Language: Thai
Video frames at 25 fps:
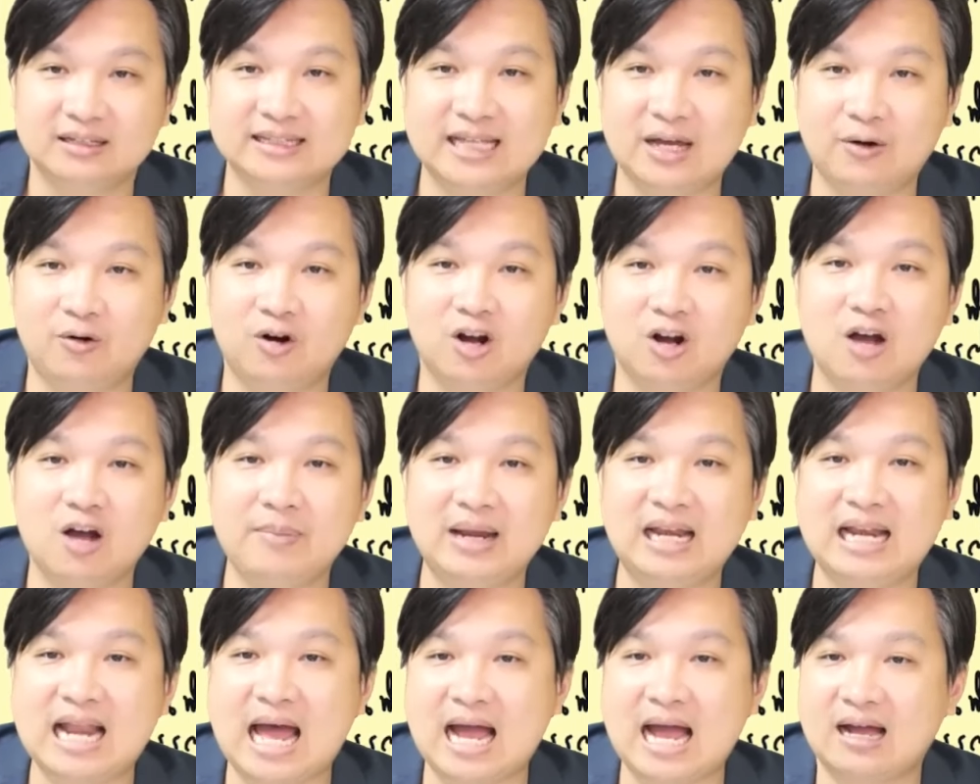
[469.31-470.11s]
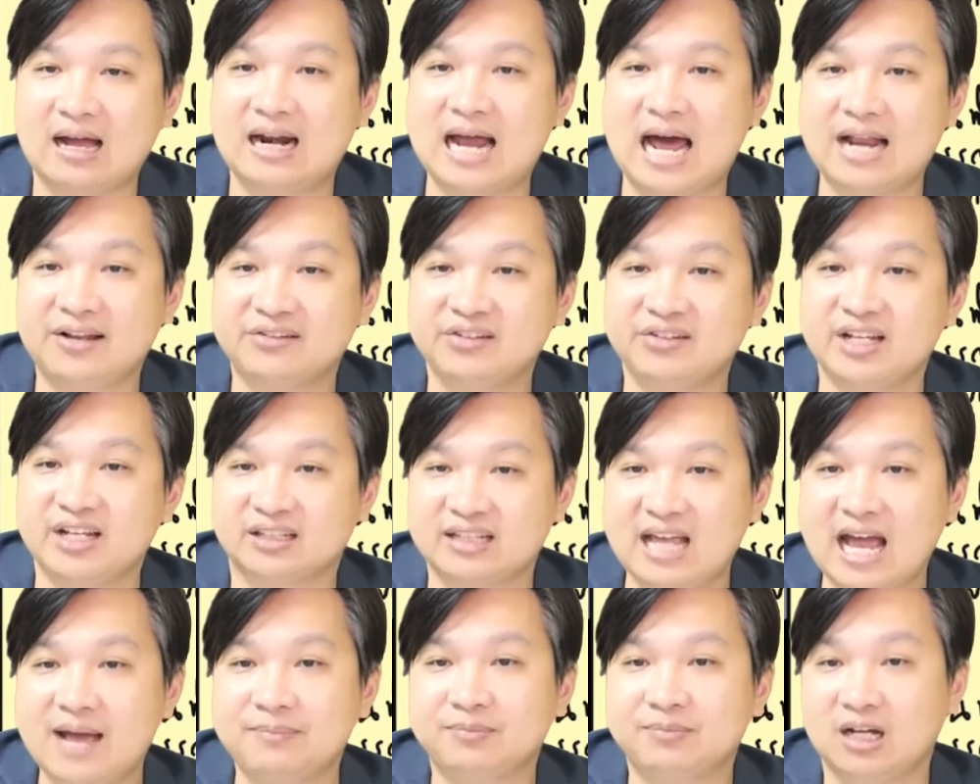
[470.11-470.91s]
แต่ว่าก็เป็นหลักคลาสสิก
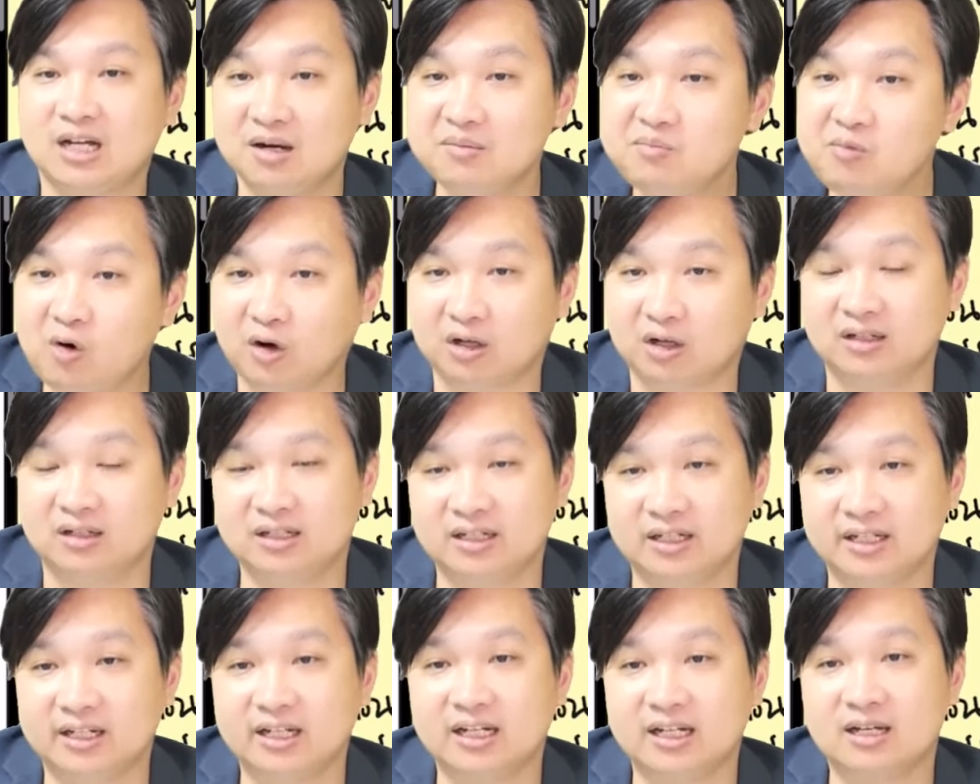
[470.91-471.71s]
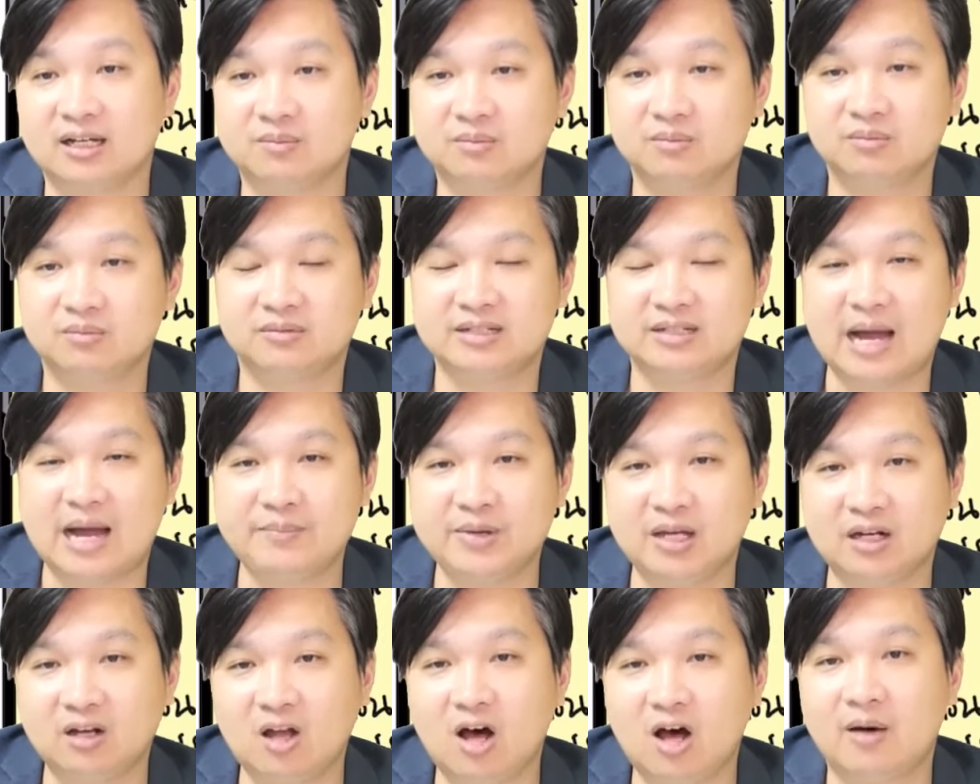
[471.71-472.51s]
แทบทั้งหมดเลยนะครับ
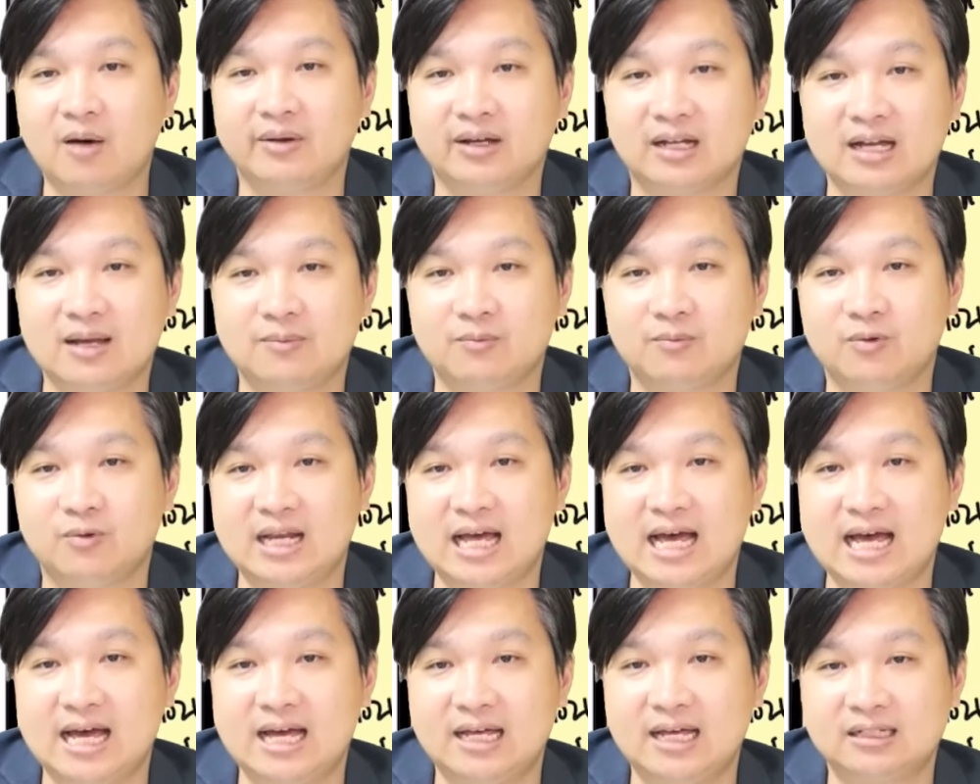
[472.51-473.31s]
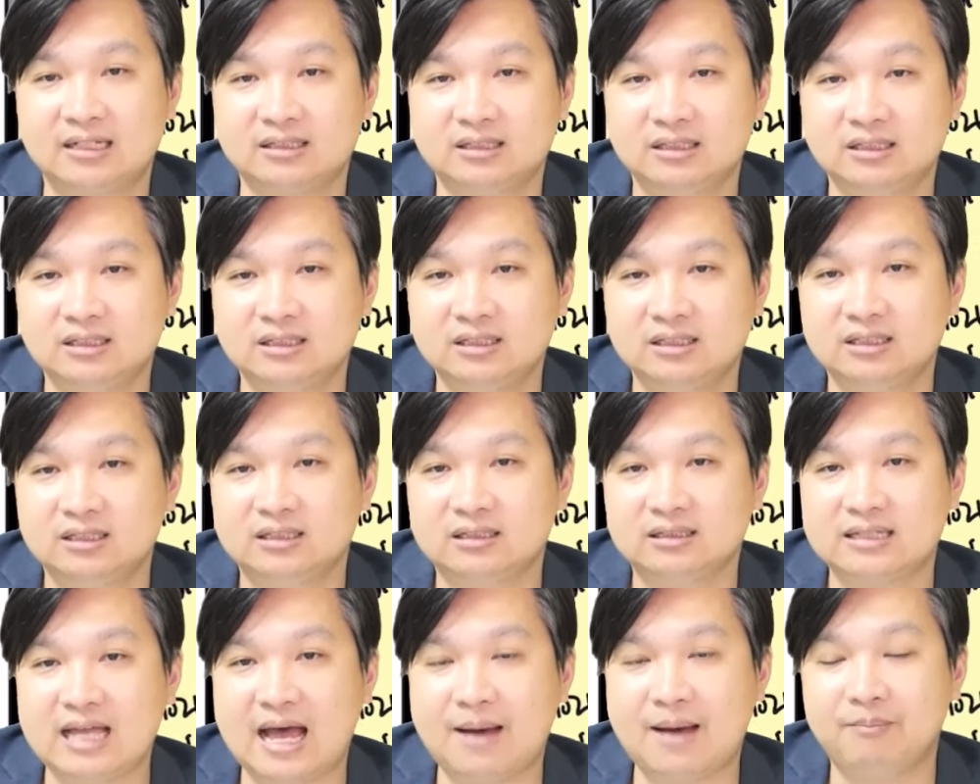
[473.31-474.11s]
ย้ำอีกรอบนะครับ เวลา
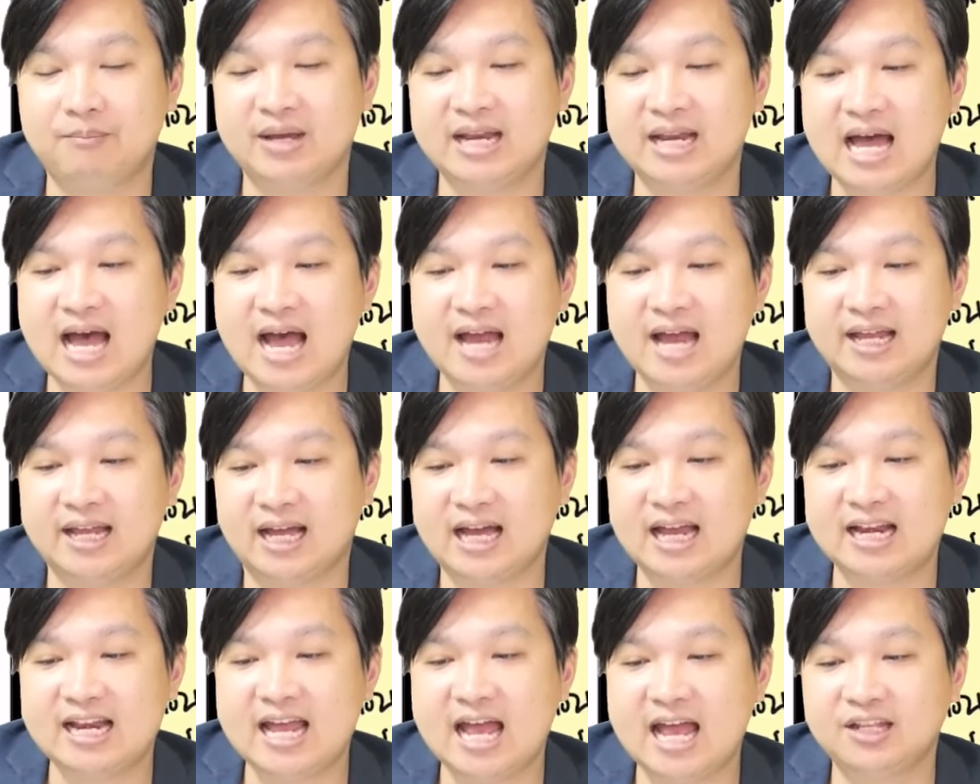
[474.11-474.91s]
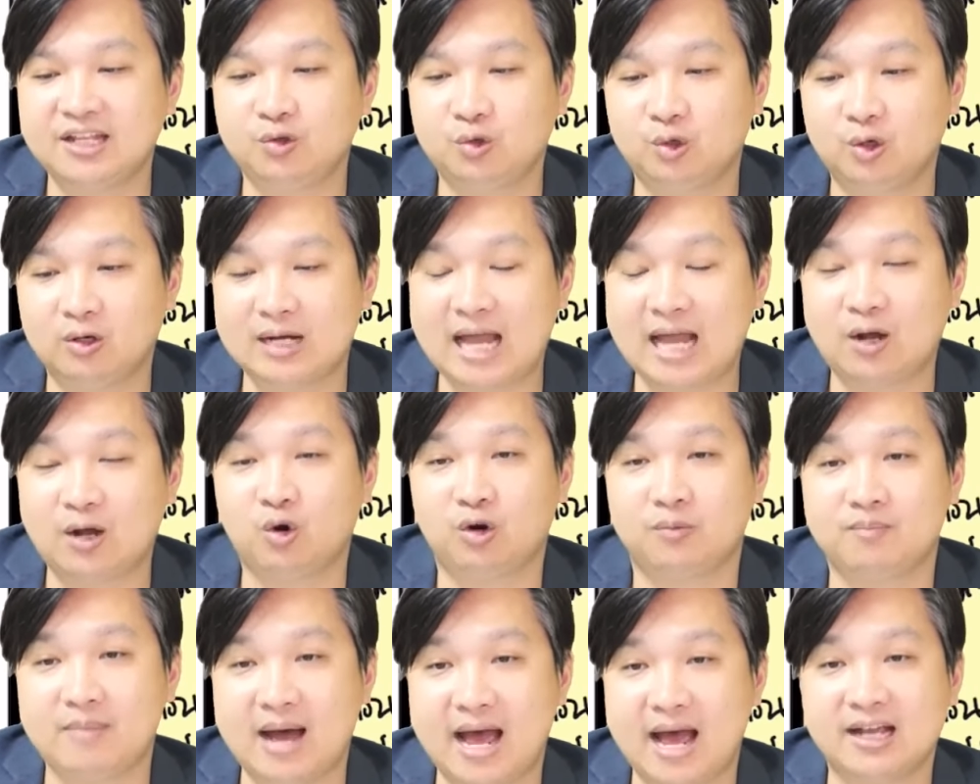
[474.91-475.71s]
ทำไม่ได้เนี่ย คะแนนจะอยู่ตรงหลัก
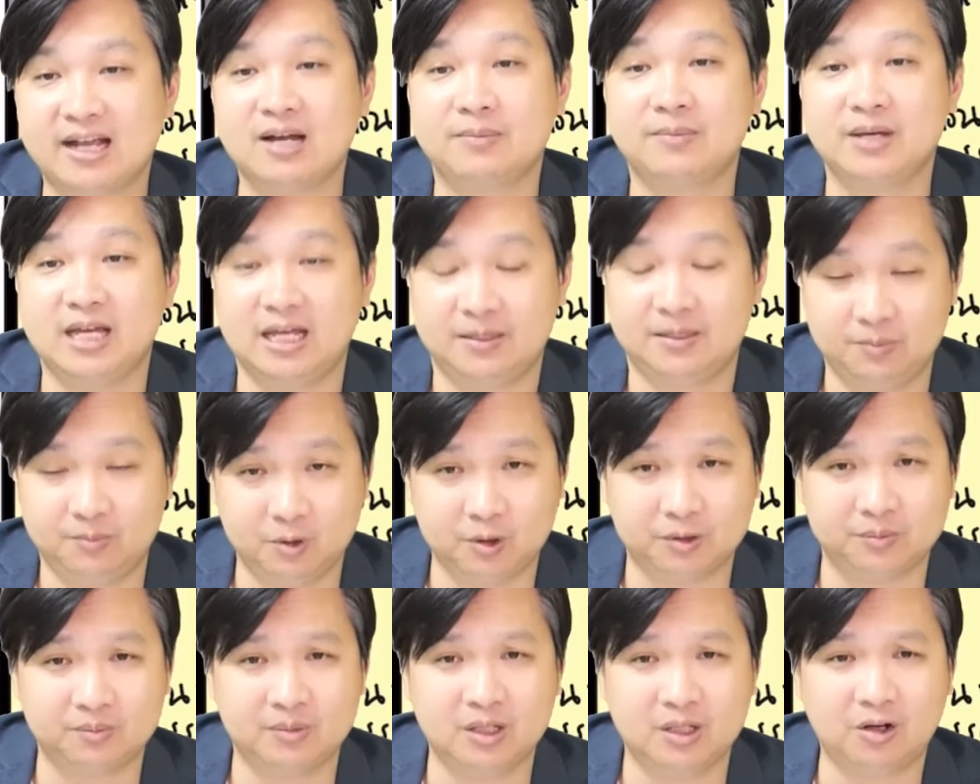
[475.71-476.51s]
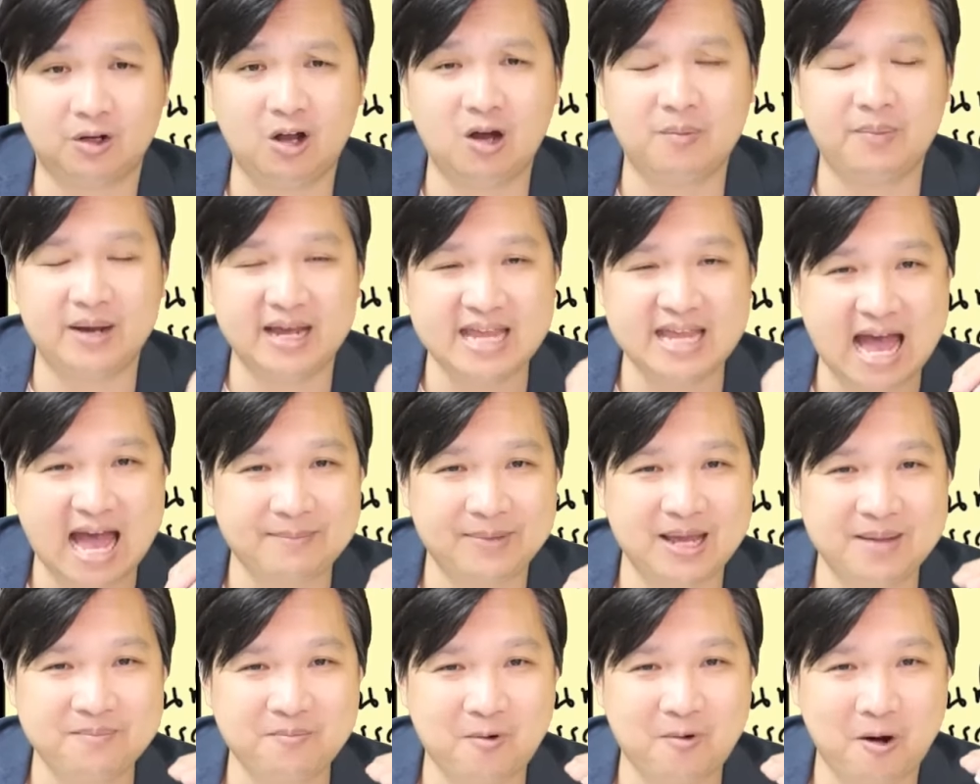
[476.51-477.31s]
กฎหมายกับเหตุผล แล้วก็พยายาม
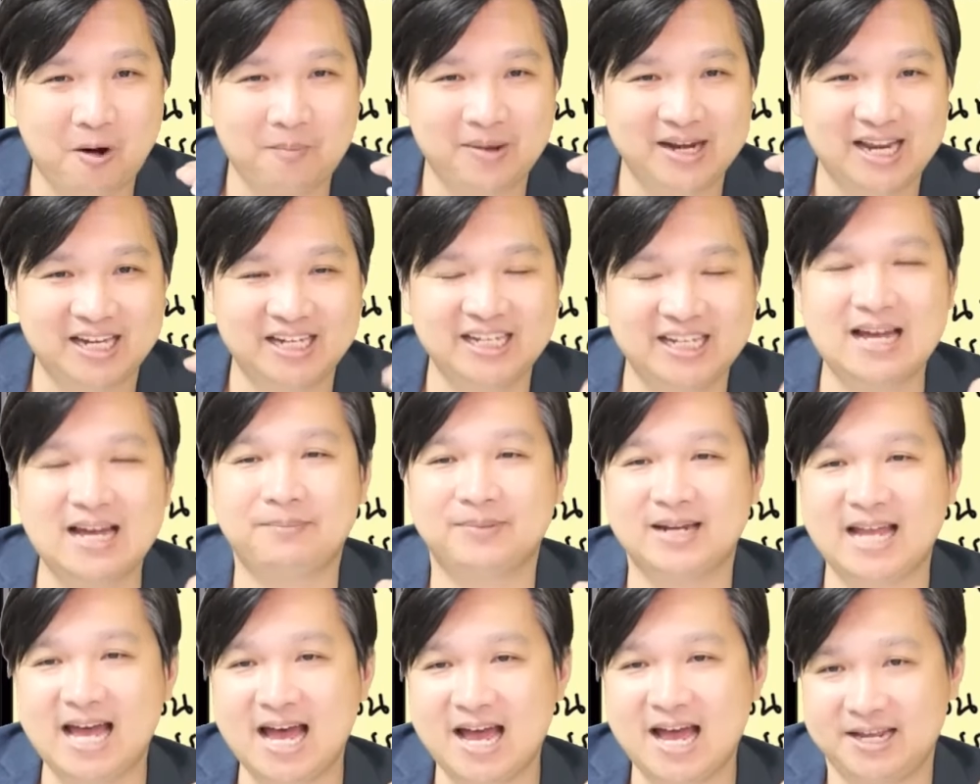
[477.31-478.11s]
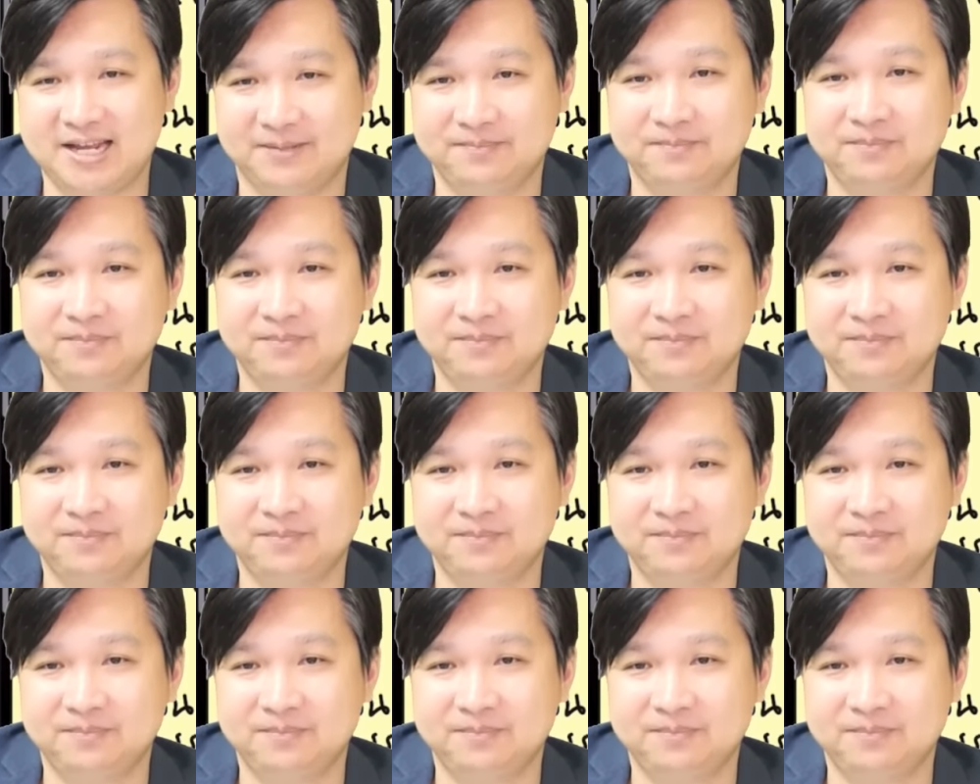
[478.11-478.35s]
ให้มองประเด็นที่ทำได้